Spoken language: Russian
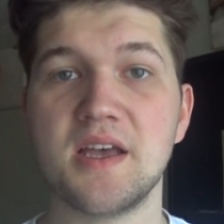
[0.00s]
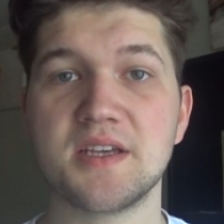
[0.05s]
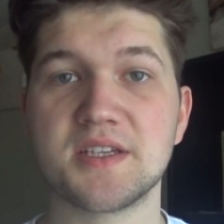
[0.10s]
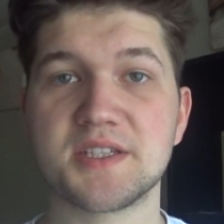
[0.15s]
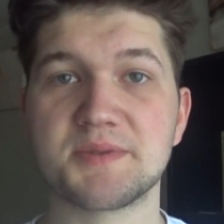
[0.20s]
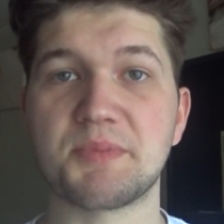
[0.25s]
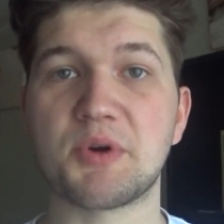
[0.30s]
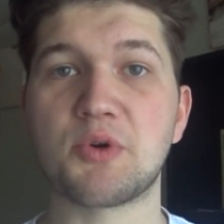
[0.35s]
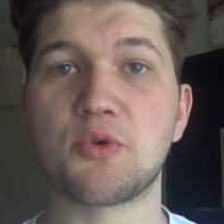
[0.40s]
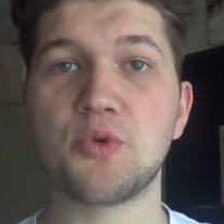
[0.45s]

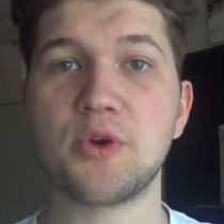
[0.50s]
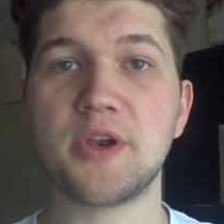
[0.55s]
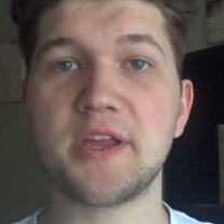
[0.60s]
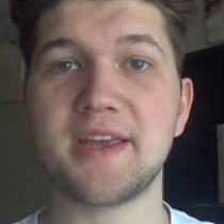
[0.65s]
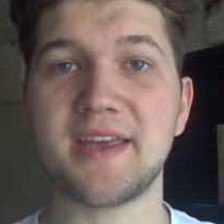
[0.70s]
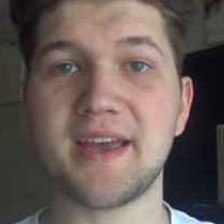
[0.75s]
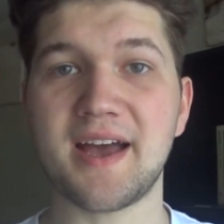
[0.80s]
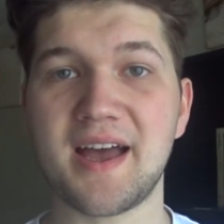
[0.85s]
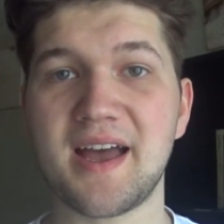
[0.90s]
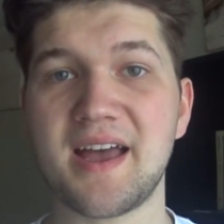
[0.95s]
смогу
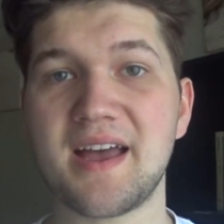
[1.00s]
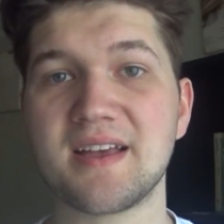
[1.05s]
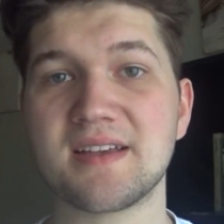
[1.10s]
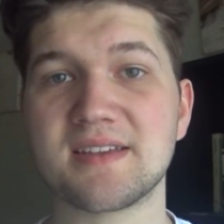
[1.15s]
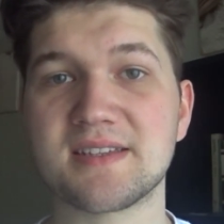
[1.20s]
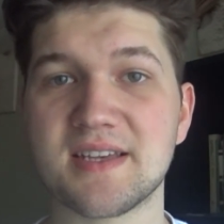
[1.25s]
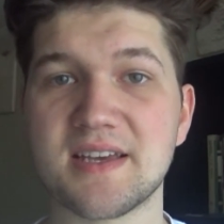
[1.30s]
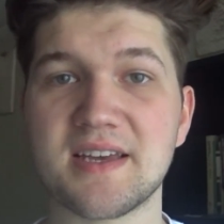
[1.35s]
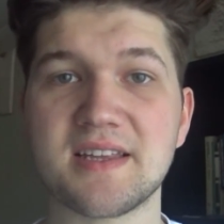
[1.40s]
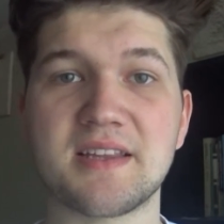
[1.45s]
ли я
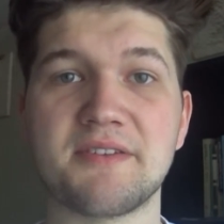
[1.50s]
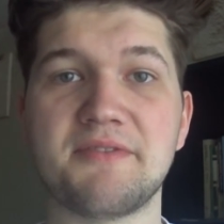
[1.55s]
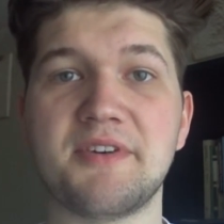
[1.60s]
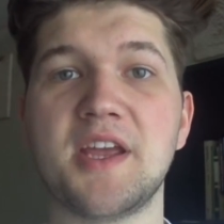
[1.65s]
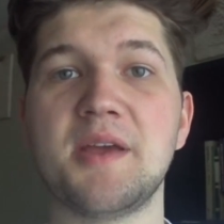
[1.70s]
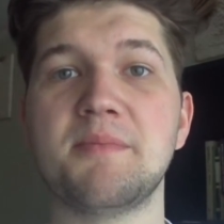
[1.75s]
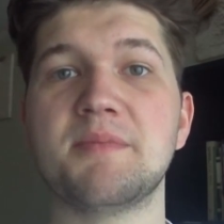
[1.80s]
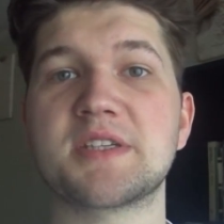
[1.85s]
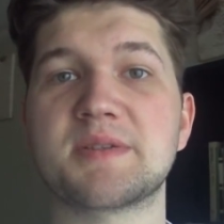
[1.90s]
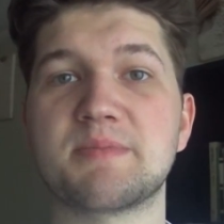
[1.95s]
за это
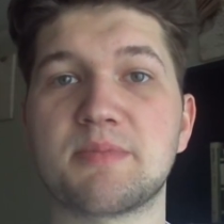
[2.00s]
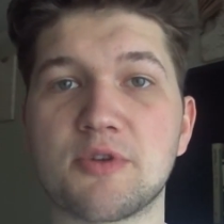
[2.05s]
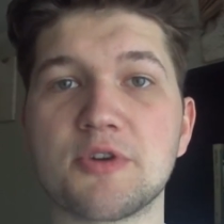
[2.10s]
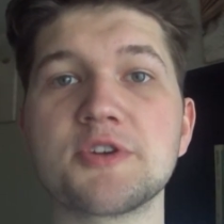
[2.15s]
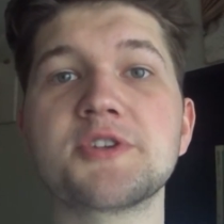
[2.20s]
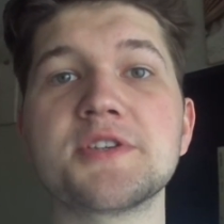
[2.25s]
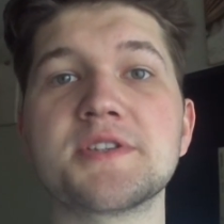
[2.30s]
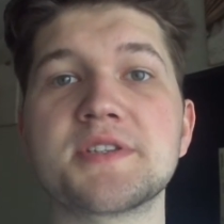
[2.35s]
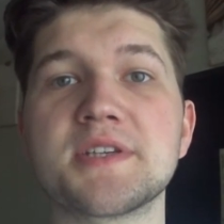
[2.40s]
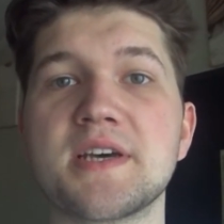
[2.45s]
время
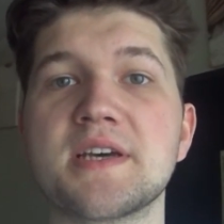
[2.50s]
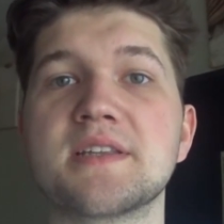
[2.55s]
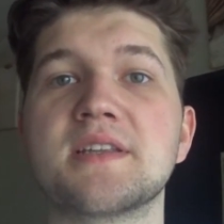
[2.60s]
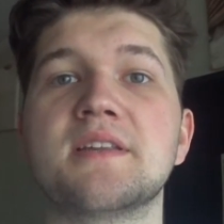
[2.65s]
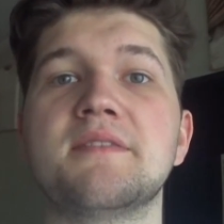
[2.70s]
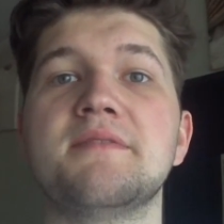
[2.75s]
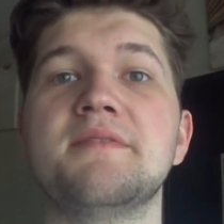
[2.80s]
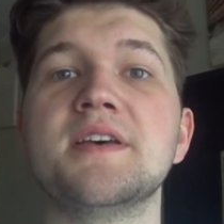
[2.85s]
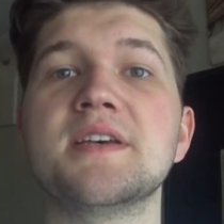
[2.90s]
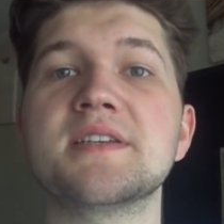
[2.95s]
сбросить
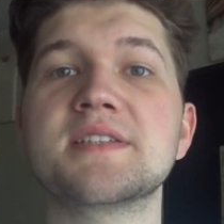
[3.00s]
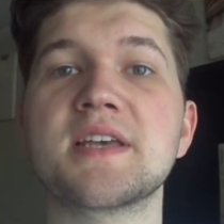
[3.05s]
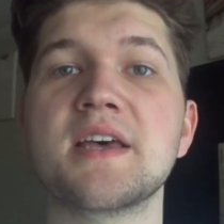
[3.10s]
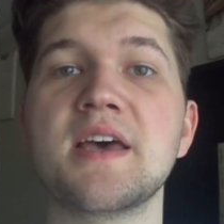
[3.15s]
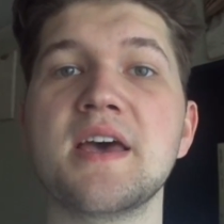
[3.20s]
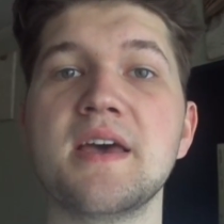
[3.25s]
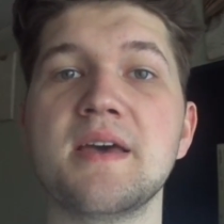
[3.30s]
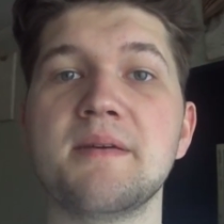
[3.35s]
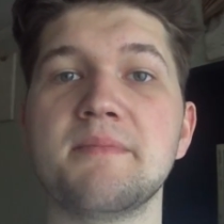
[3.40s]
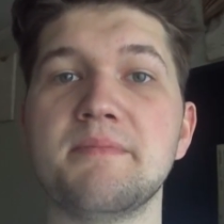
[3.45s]
этот вес
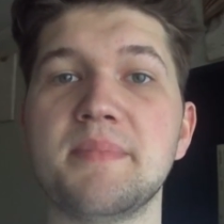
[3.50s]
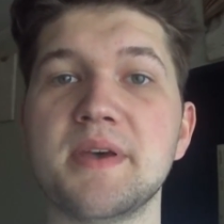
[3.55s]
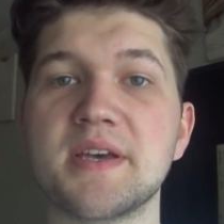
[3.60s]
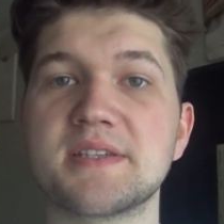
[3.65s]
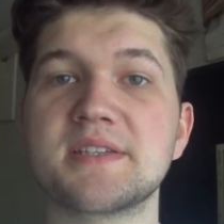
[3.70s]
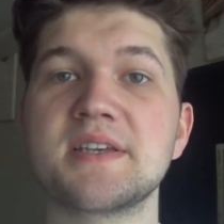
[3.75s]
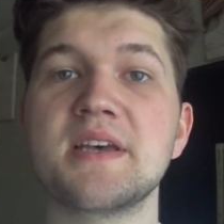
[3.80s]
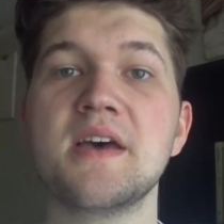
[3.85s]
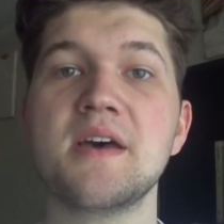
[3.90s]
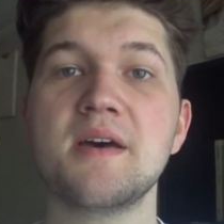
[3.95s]

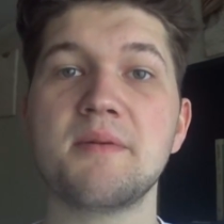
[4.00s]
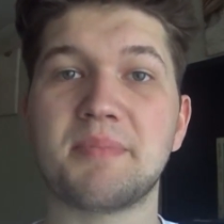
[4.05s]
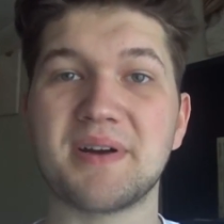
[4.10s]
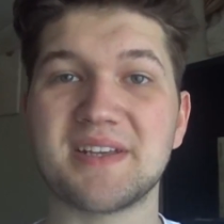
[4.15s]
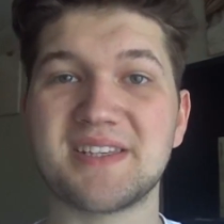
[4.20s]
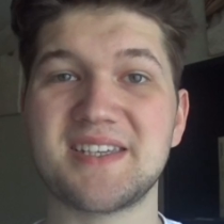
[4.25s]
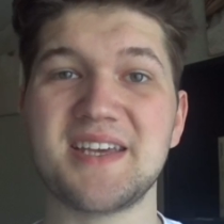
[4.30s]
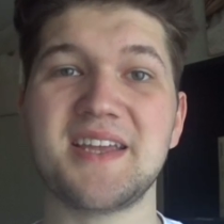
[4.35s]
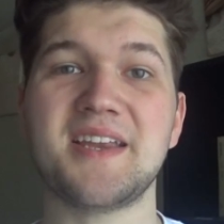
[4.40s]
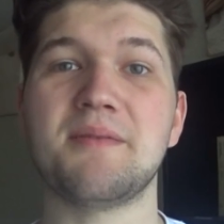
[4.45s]
без
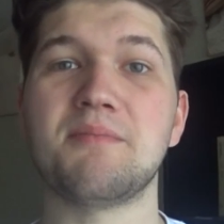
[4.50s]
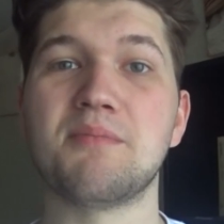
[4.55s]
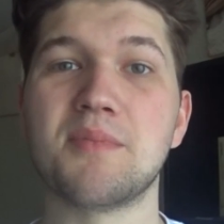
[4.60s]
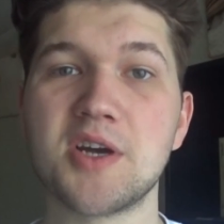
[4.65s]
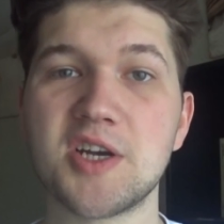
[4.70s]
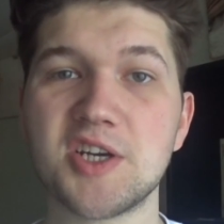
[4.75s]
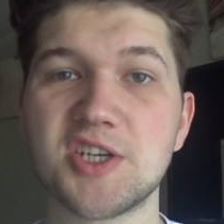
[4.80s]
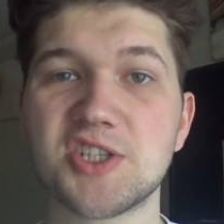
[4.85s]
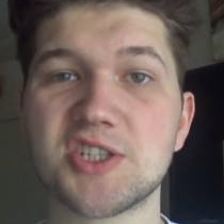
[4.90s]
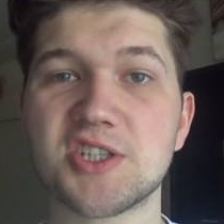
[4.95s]
потери потери
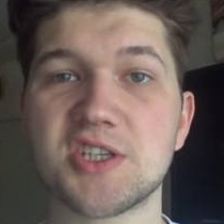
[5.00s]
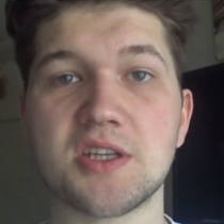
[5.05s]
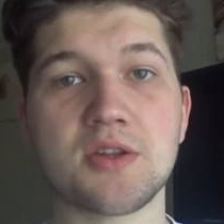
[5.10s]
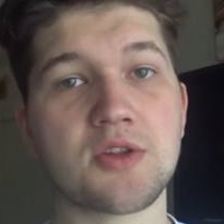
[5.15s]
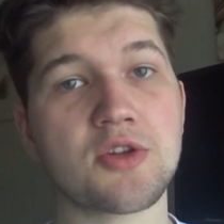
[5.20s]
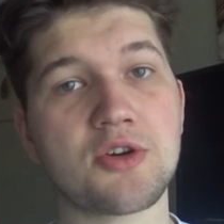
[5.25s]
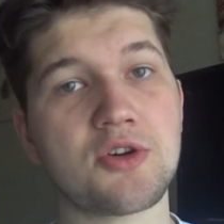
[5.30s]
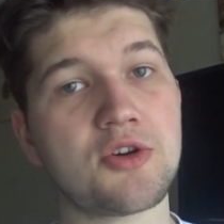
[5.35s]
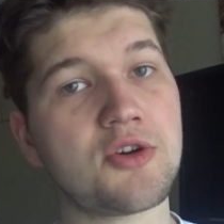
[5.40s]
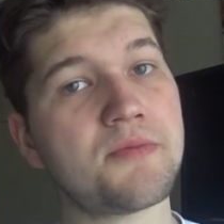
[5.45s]
мышц,
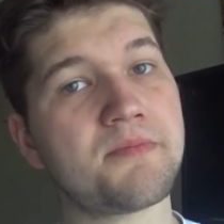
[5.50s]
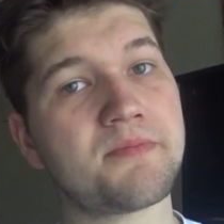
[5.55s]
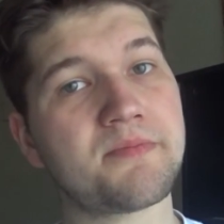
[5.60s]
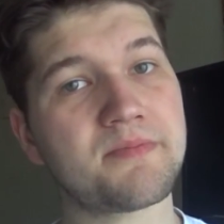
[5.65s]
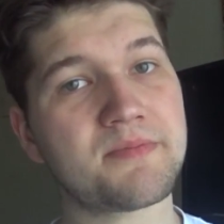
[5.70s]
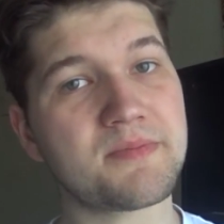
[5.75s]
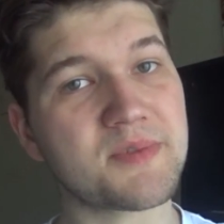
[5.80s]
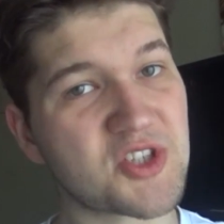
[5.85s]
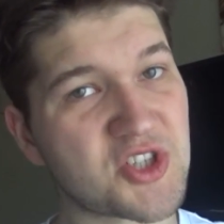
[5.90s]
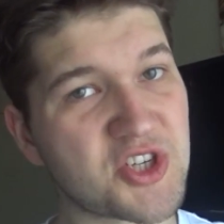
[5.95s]
но
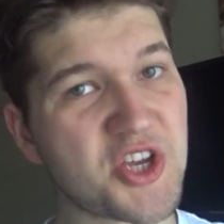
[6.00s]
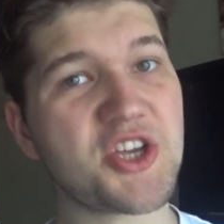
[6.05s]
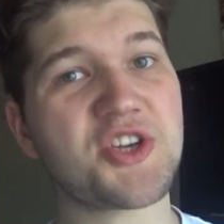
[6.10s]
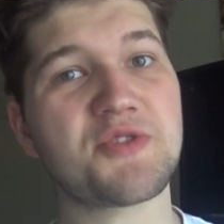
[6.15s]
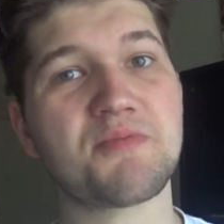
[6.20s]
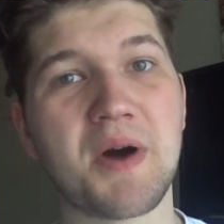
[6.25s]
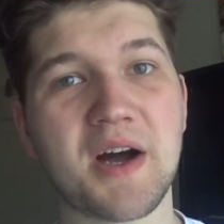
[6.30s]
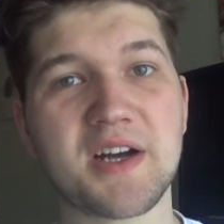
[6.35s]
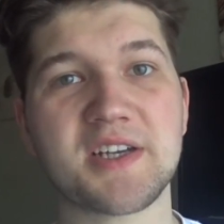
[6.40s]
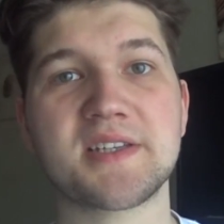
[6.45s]

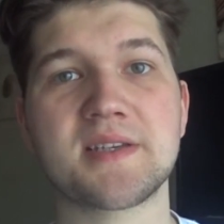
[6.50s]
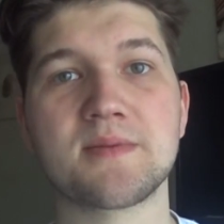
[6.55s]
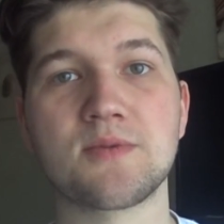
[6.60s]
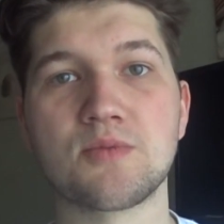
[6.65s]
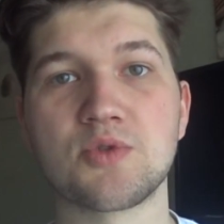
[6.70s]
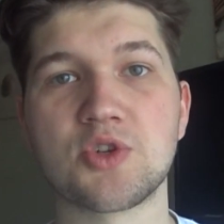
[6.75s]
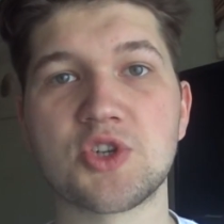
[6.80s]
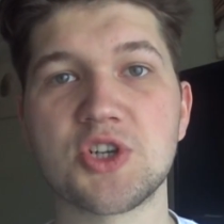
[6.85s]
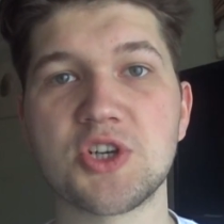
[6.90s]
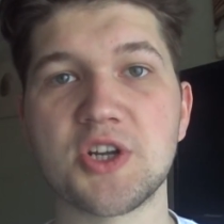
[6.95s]
сжечь
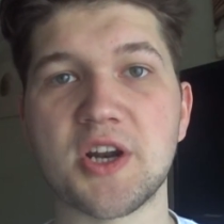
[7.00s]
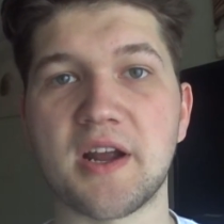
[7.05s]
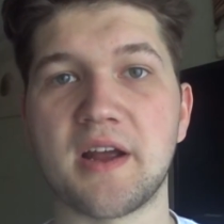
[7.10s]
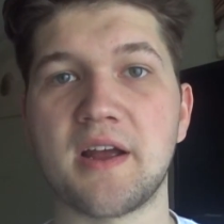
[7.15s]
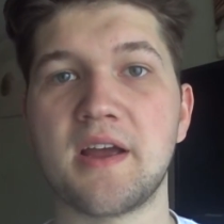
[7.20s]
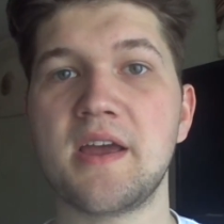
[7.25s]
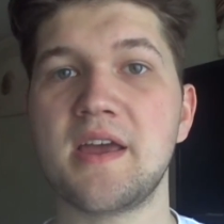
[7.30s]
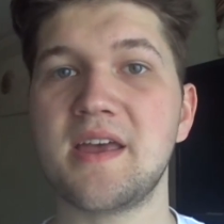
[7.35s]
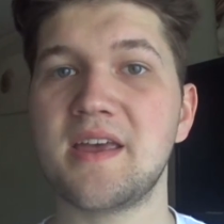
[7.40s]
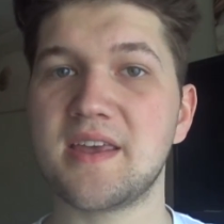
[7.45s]
максимум жира.